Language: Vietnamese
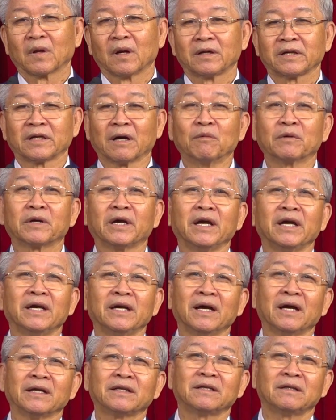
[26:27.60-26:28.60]
trong khi
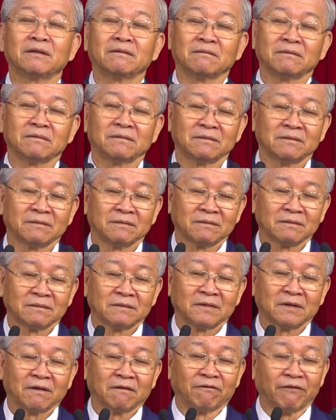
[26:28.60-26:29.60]
ờ,
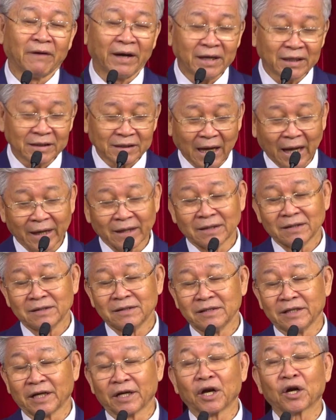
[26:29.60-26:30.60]
vây thành
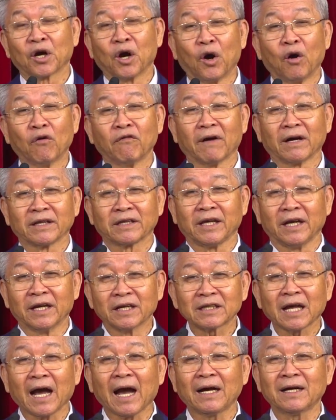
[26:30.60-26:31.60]
Jericho và
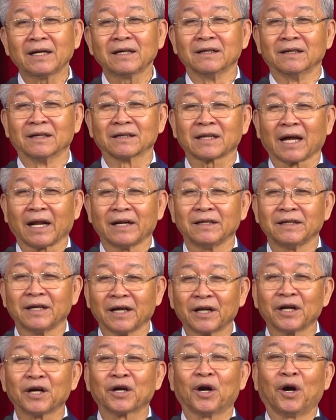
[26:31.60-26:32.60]
chiến thắng được thành
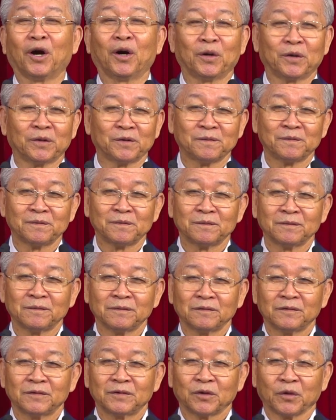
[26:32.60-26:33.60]
Jericho
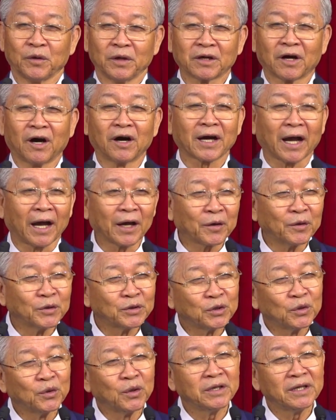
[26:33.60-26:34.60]
quý con cái của
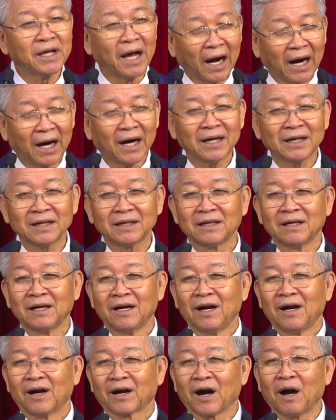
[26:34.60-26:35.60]
Chúa nhớ
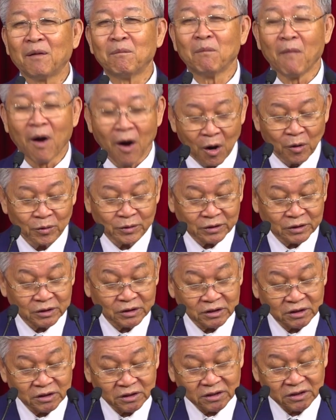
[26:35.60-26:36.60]
có một
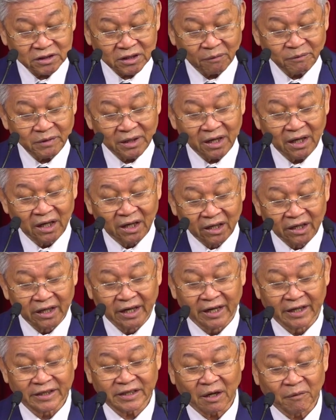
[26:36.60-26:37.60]
trong những
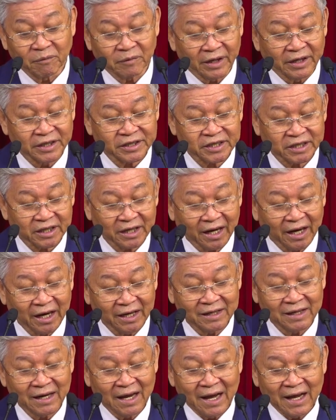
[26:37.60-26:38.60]
người trong Israel
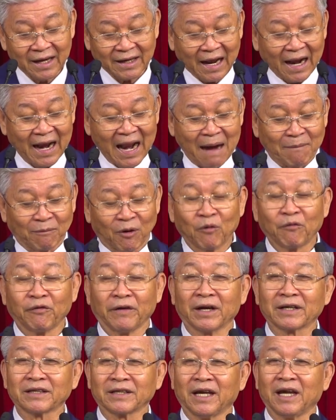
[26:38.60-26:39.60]
đã làm một
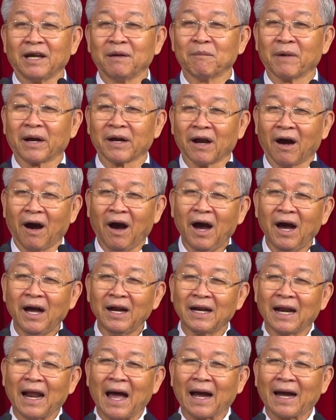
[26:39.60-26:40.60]
việc gì mà nó
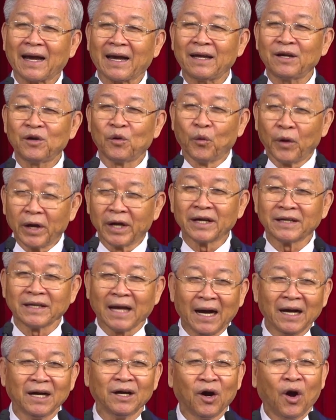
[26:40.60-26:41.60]
là cái nguyên
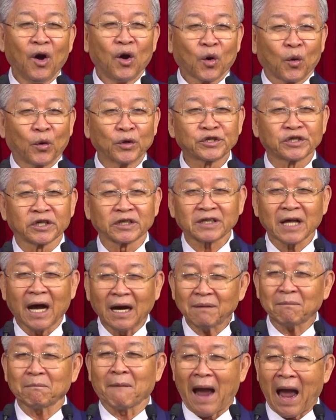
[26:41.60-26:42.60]
nhân của sự thất
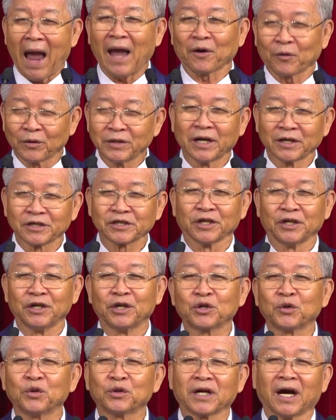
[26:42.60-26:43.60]
bại của dân sự Đức
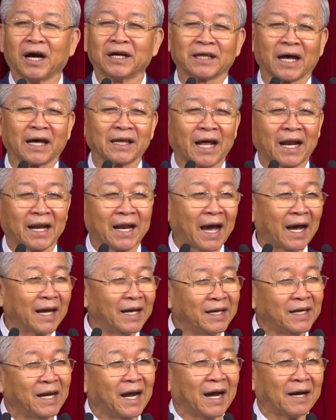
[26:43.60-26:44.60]
Chúa Trời tại thành
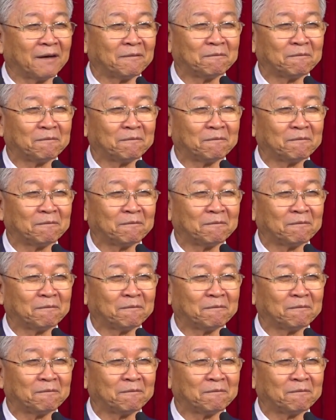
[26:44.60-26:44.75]
Ahi đó.